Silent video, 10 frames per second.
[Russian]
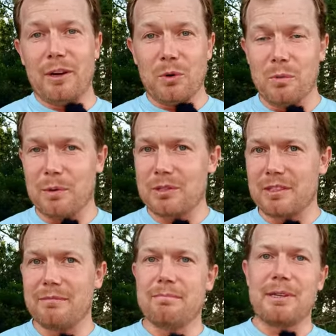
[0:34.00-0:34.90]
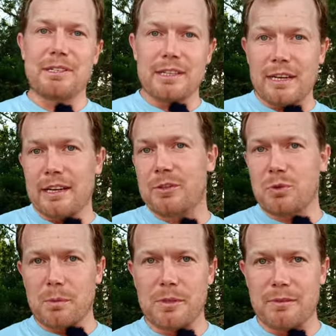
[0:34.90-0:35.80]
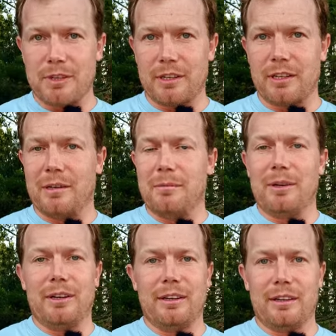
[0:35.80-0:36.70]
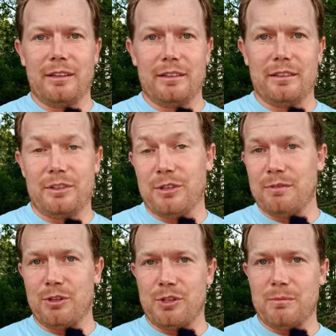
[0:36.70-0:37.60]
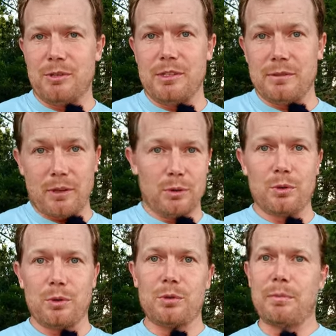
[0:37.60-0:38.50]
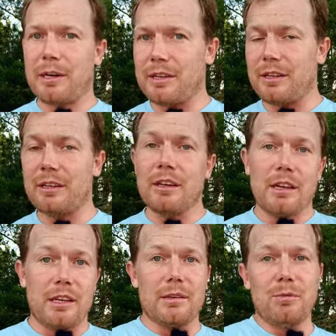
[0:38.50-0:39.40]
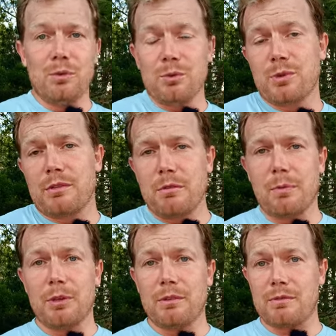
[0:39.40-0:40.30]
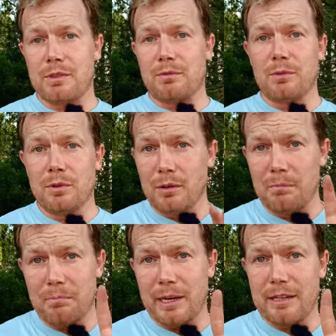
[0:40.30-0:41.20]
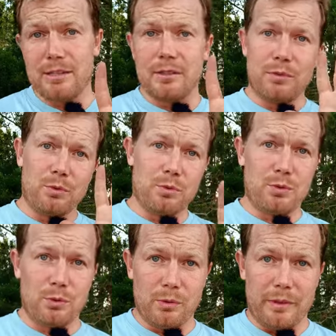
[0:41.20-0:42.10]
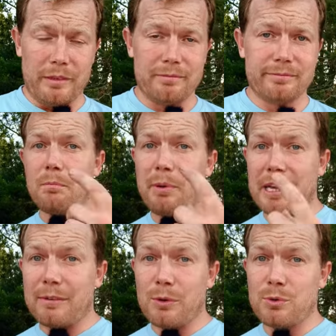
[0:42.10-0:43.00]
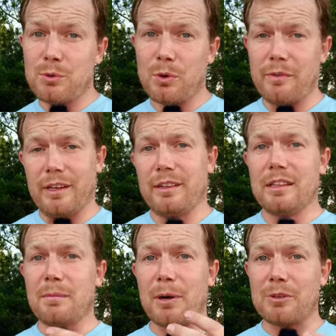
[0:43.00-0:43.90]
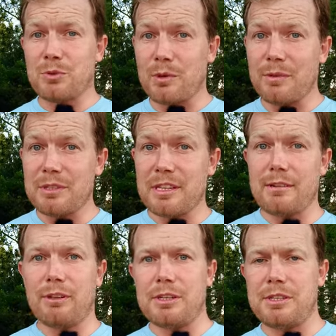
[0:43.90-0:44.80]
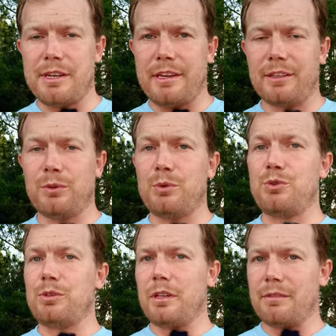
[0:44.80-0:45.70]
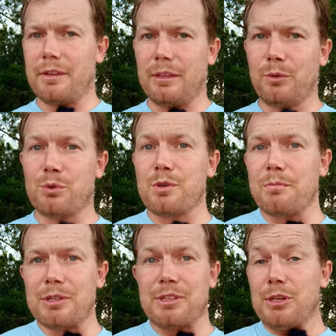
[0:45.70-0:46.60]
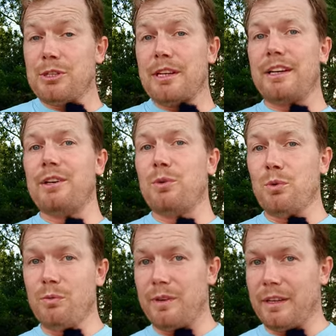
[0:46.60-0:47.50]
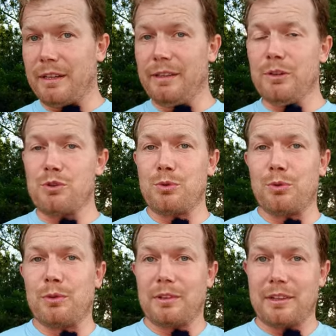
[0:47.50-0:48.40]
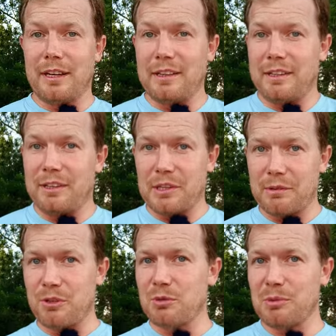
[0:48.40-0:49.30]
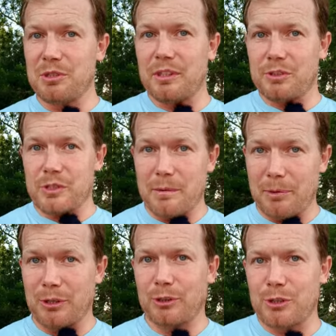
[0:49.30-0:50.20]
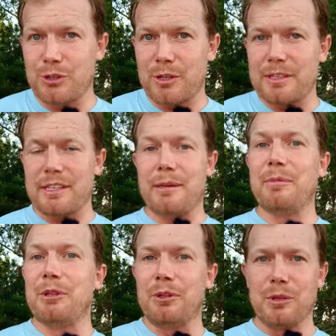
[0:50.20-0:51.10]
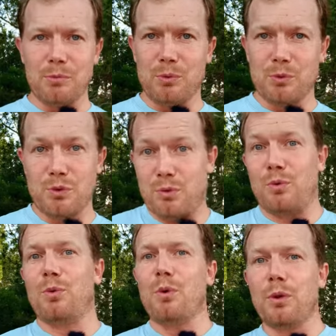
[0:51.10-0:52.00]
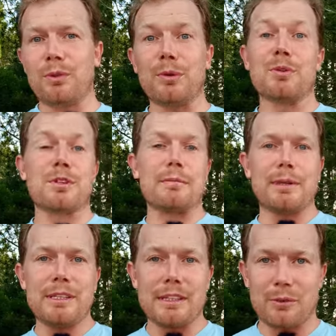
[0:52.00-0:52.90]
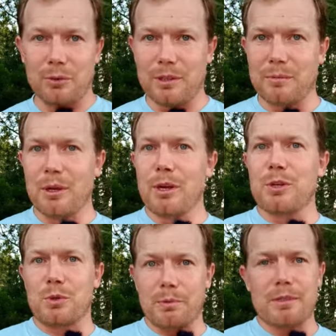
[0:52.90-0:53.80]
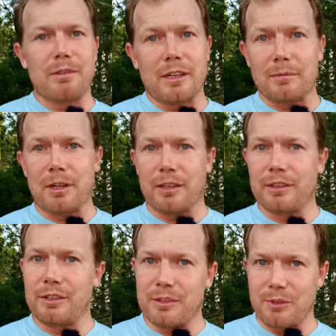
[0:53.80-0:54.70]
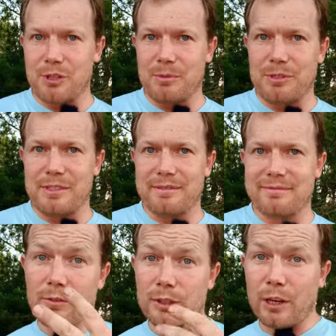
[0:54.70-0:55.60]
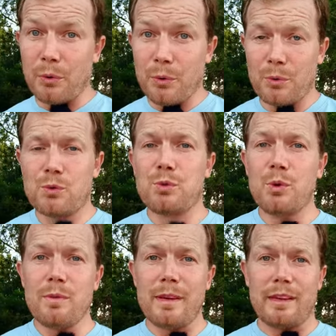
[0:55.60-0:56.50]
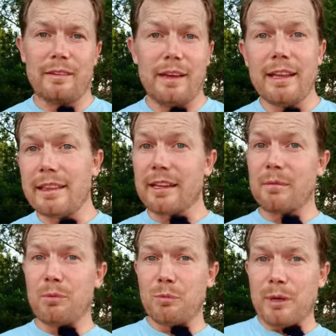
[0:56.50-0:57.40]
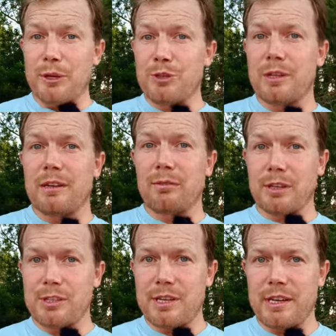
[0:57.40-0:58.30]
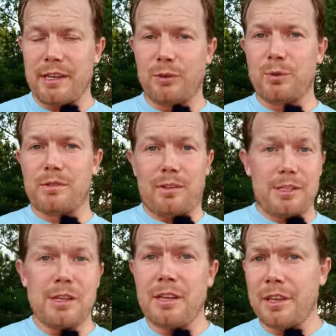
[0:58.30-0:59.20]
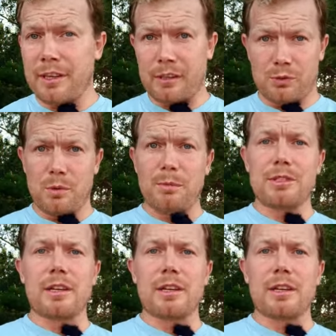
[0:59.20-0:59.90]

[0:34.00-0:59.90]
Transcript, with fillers: Акупаса признали собственником э, недвижимости, в которую он проник, ему нужно выполнить всего 5 условий. Первое условие – добросовестное владение. То есть человек должен быть искренне уверен, что данная недвижимость должна принадлежать именно ему, что он должен быть законным собственником данной недвижимости. Второе условие – это публичное владение. То есть владение не должно быть